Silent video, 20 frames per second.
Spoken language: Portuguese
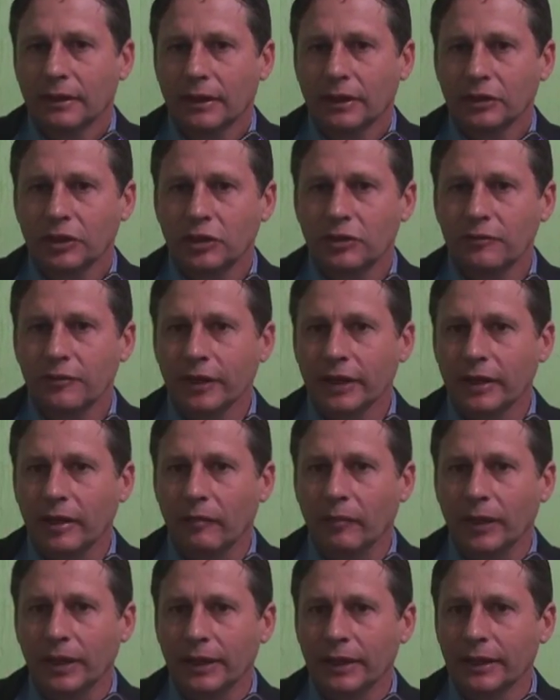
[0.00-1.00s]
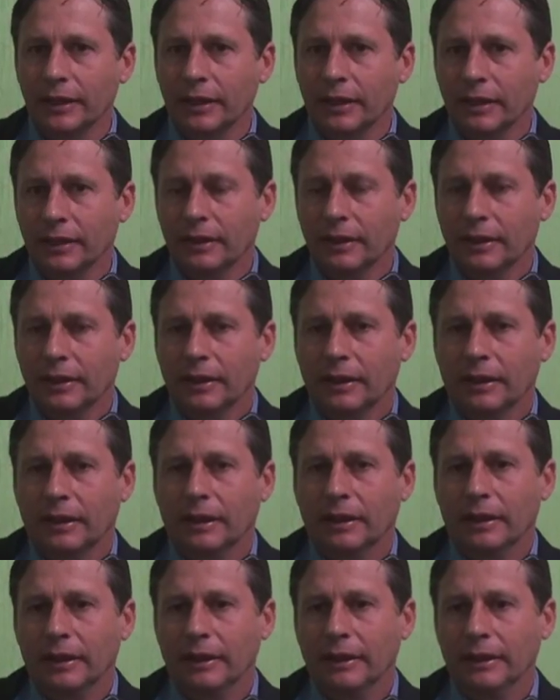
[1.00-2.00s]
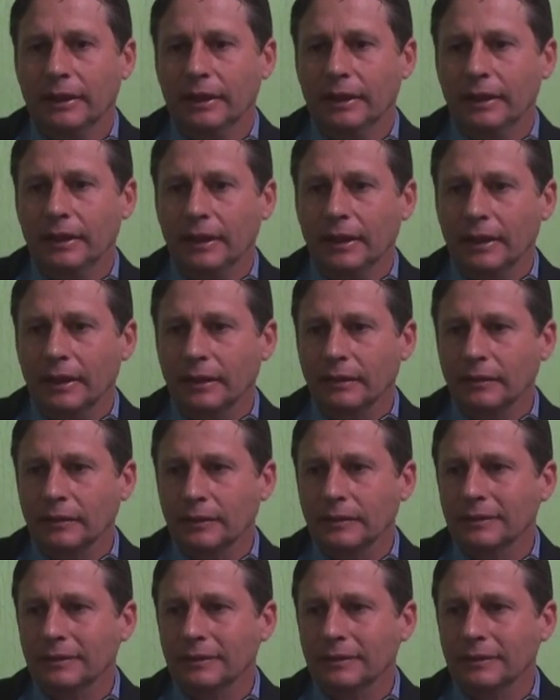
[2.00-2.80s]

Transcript: E a gente vê a demanda eh, e, a,